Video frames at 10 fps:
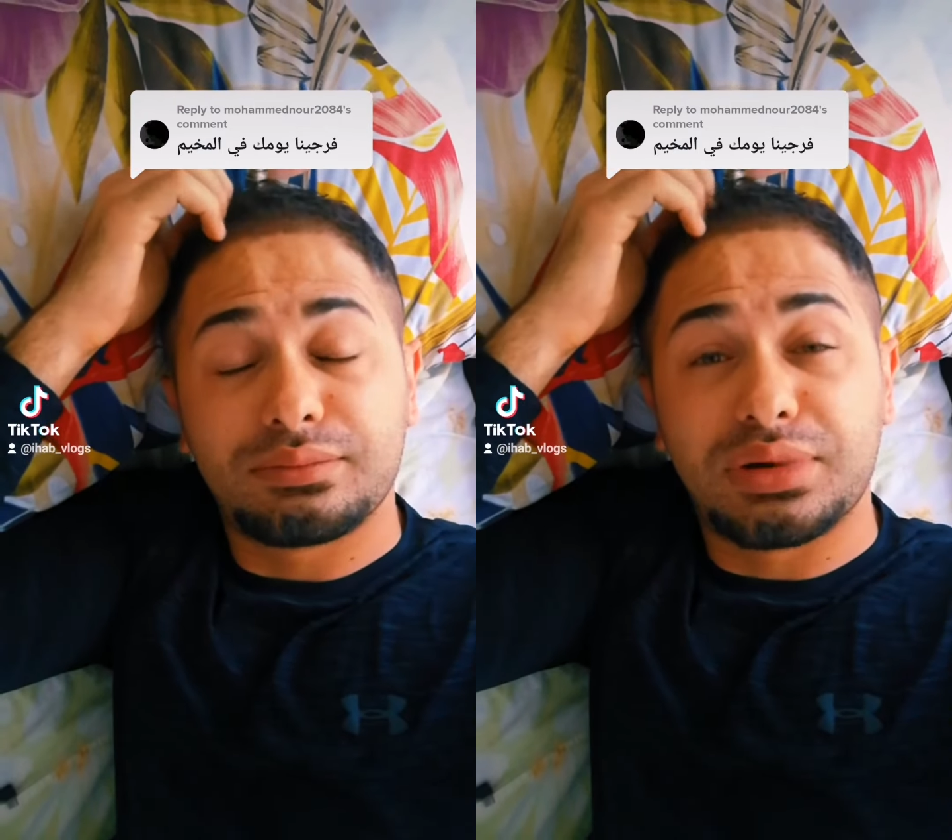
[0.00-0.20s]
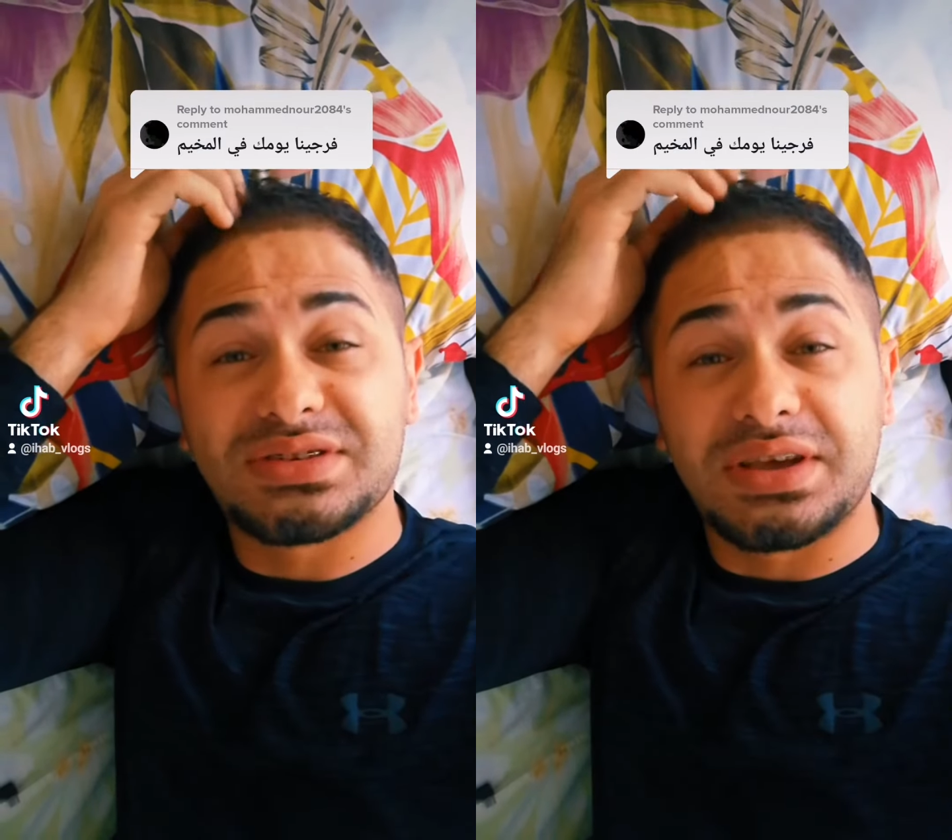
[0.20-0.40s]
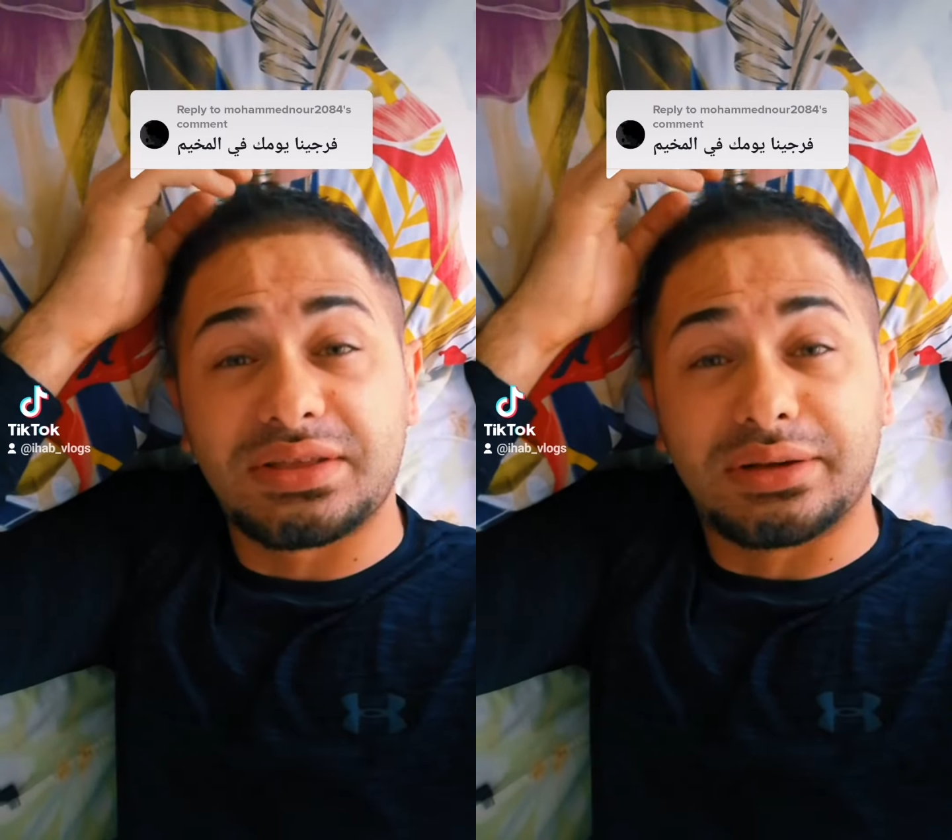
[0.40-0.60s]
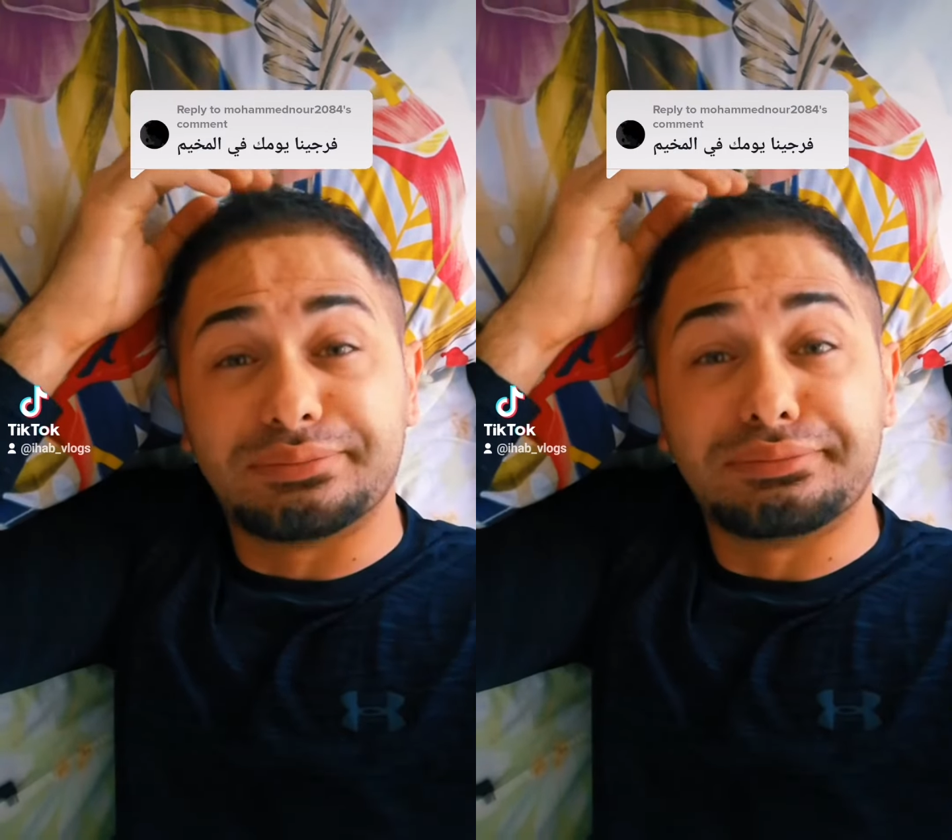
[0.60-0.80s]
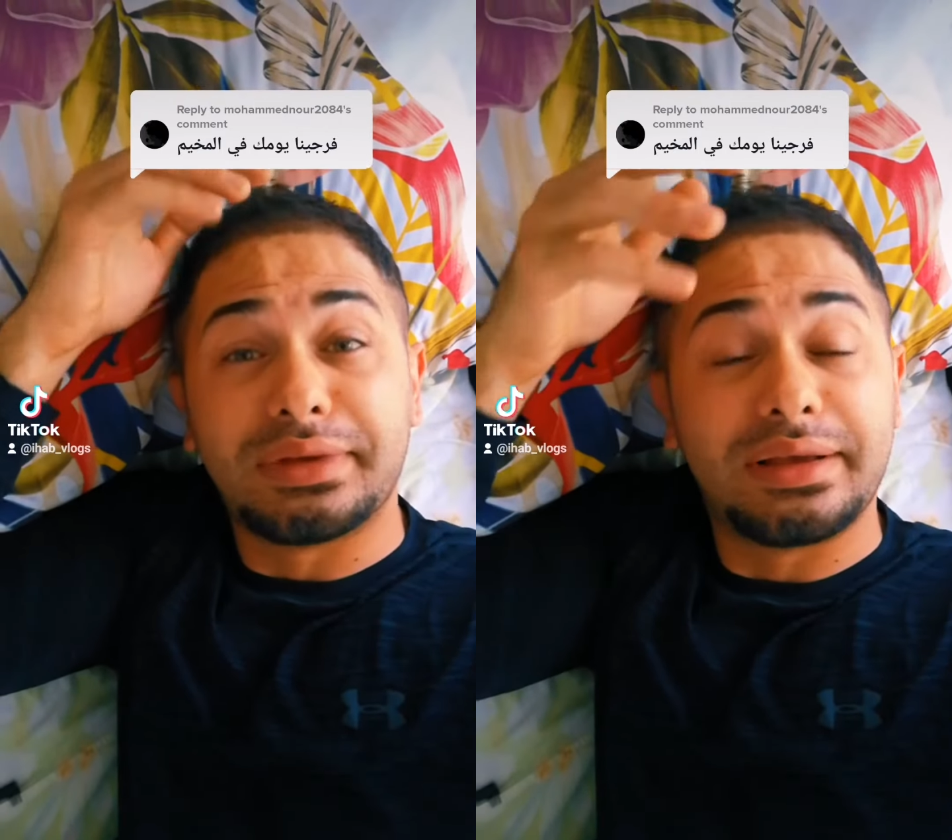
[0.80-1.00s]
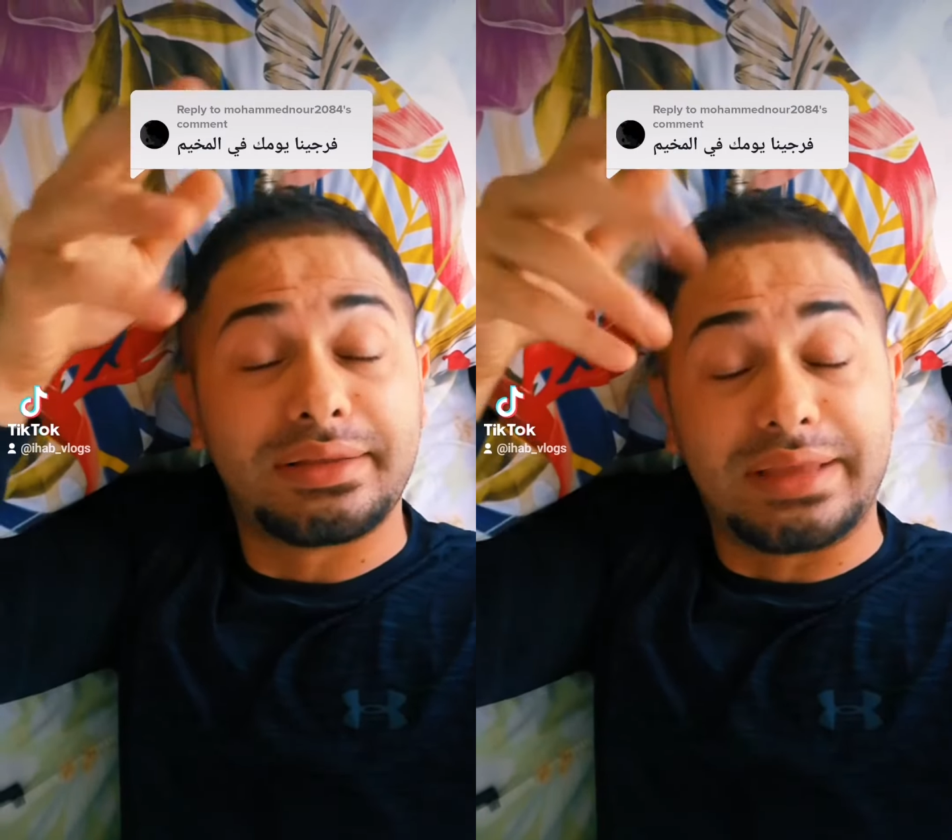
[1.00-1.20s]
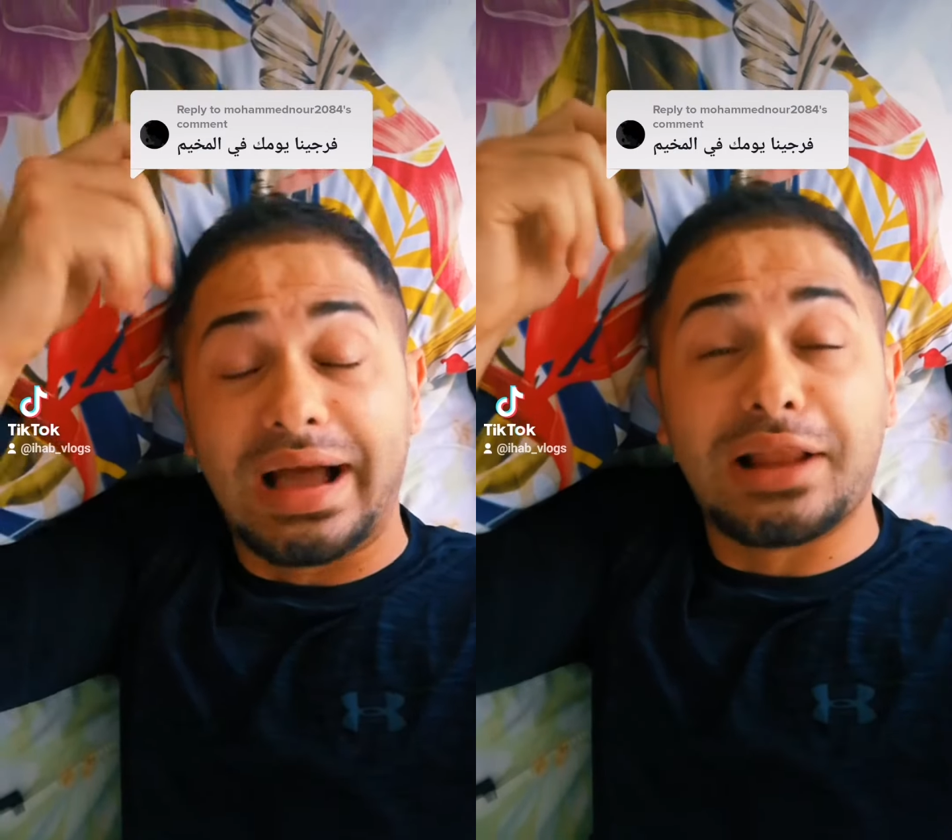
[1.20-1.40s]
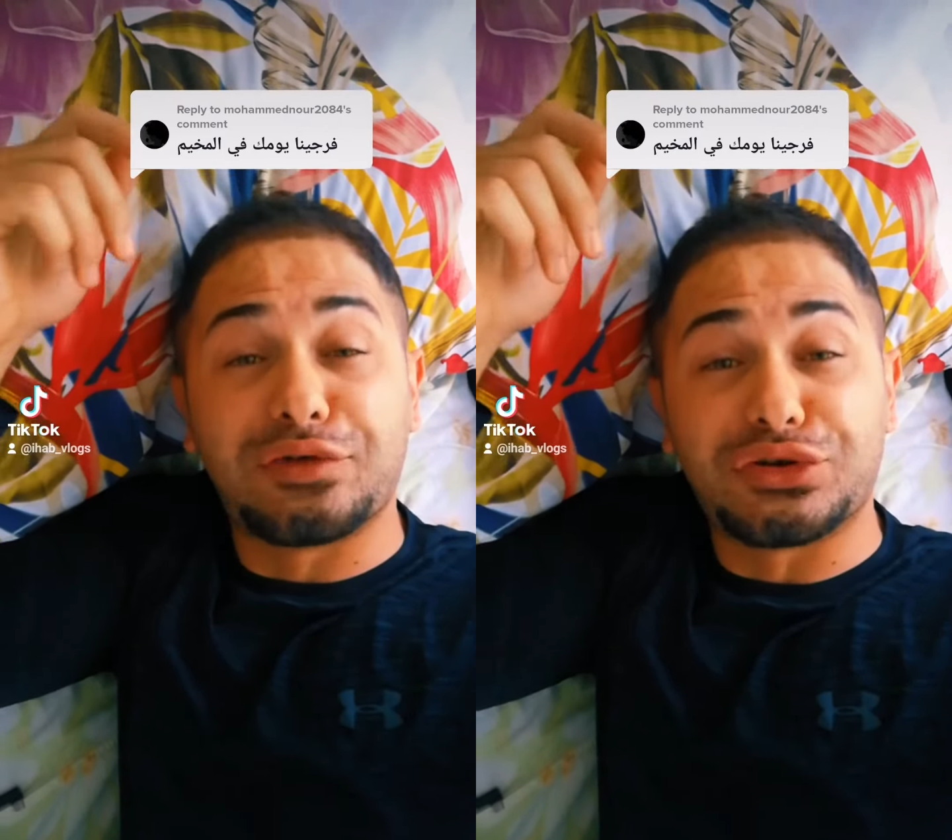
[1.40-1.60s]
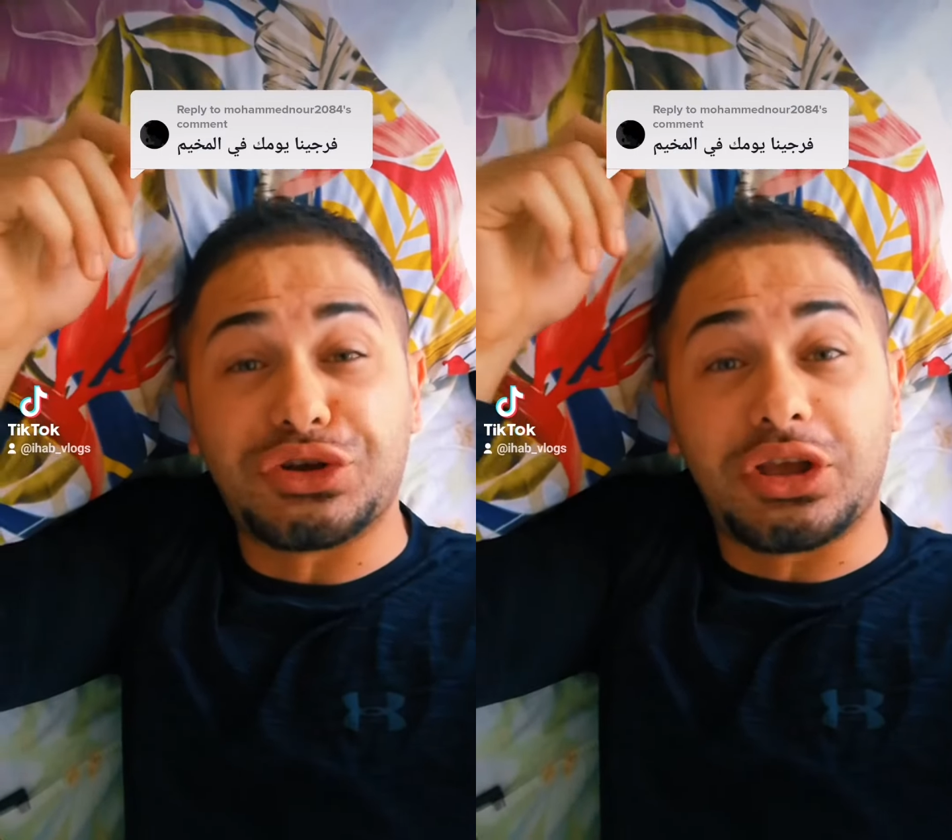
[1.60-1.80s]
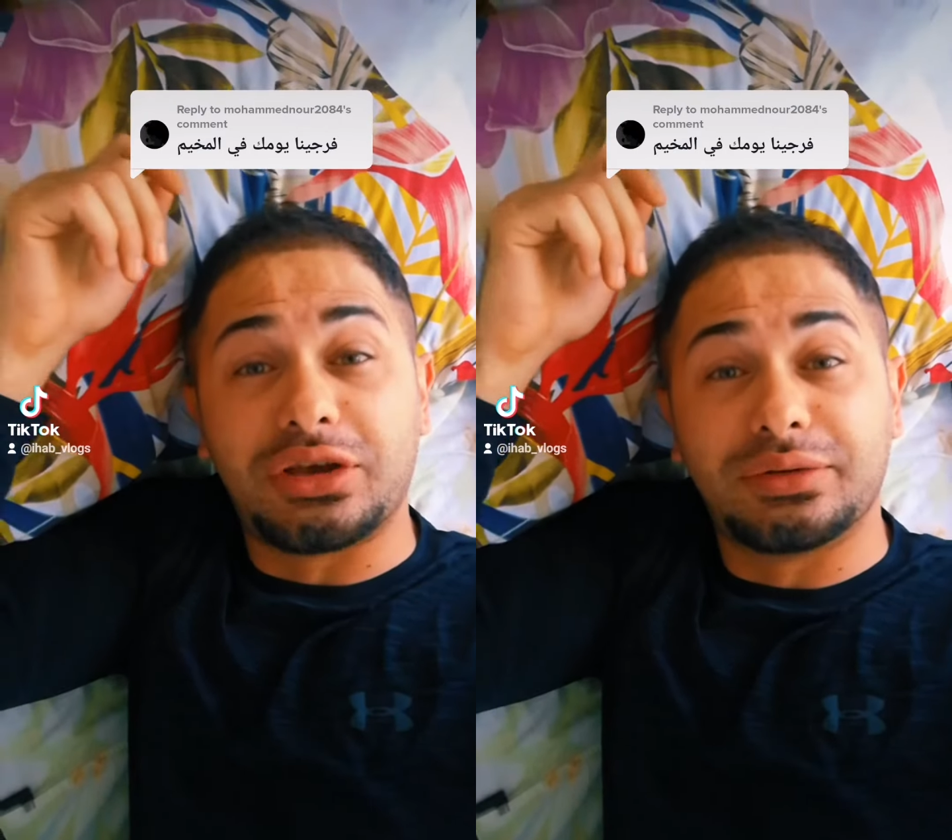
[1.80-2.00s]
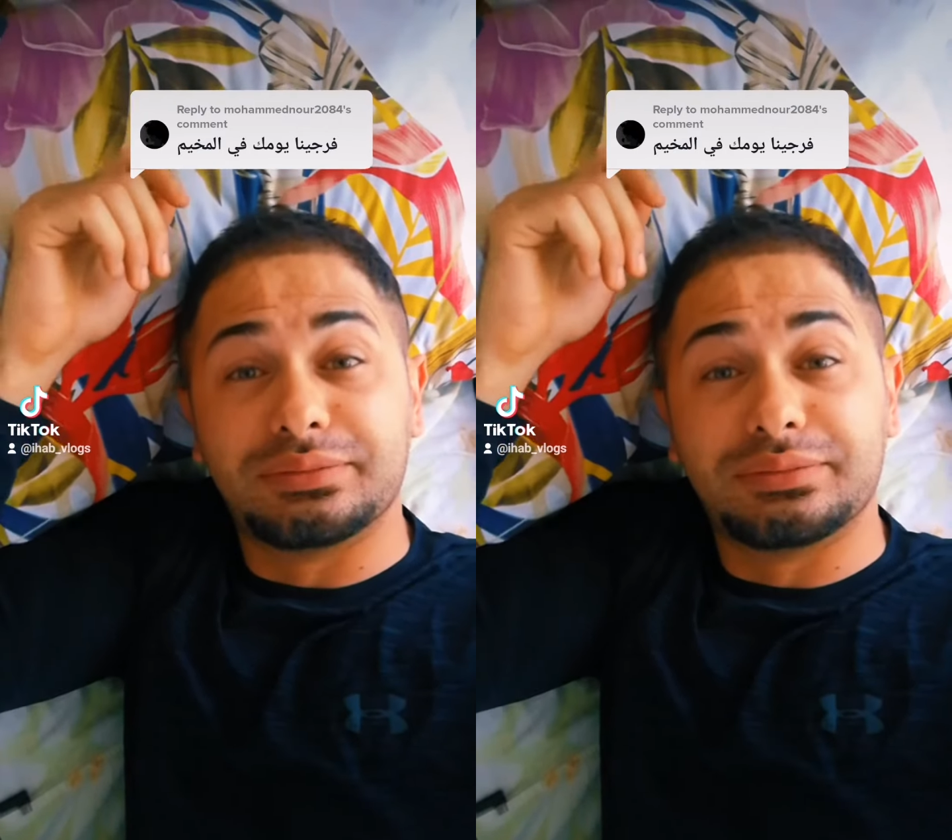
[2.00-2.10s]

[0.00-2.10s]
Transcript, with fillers: بسيطة تعال أفرجيك